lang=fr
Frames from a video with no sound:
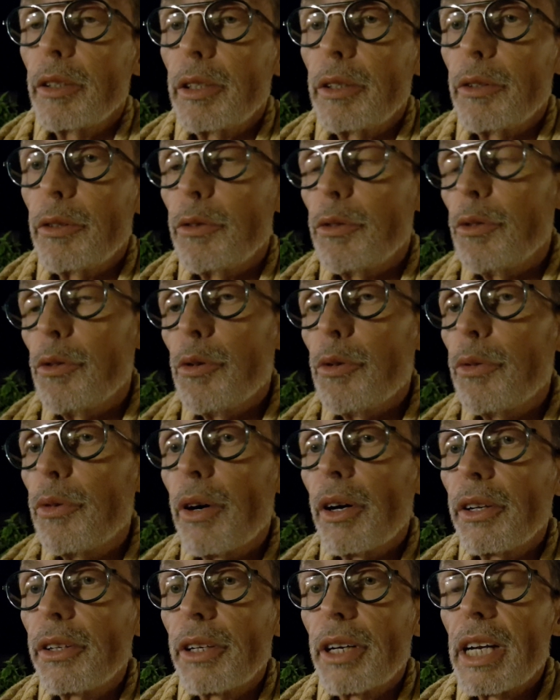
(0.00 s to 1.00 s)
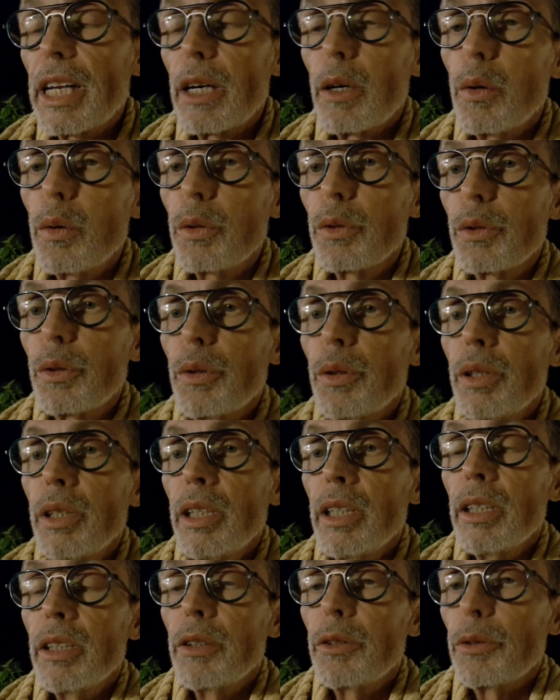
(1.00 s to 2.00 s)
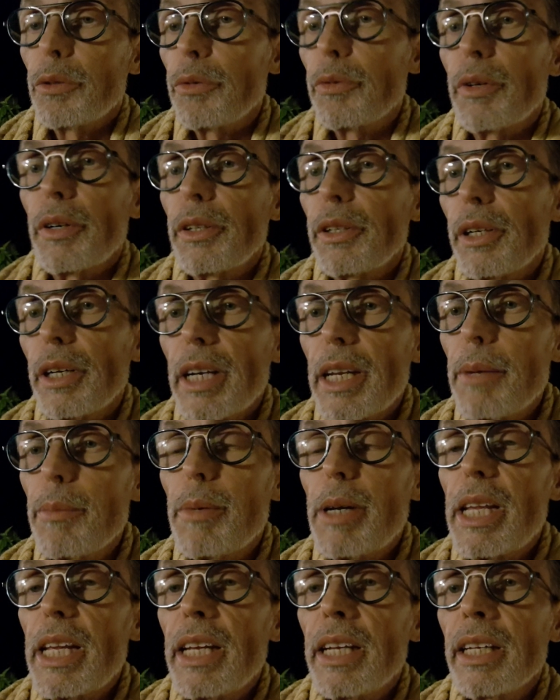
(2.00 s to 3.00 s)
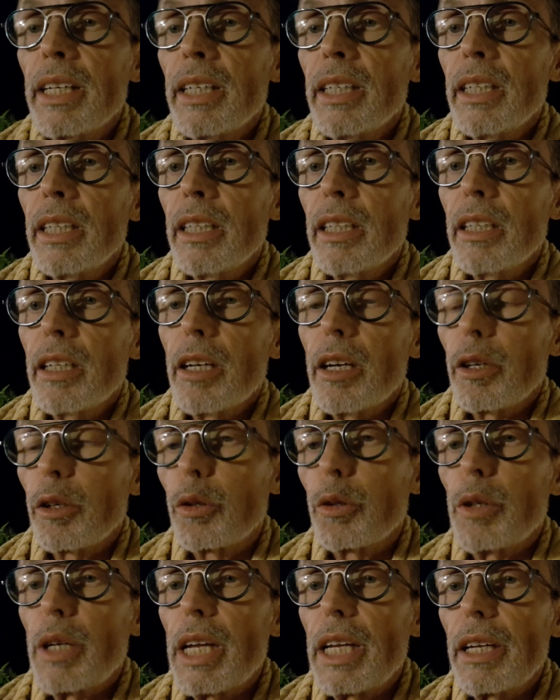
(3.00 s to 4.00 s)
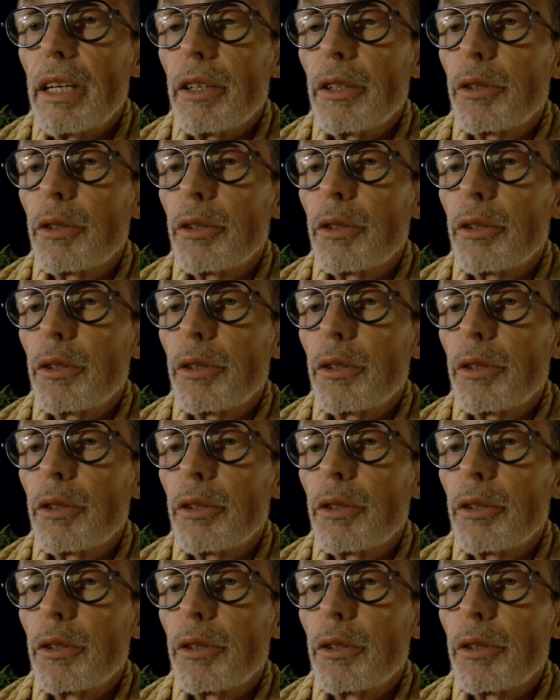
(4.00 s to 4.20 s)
du vent dans les roseaux, du vent dans les blés, un coucher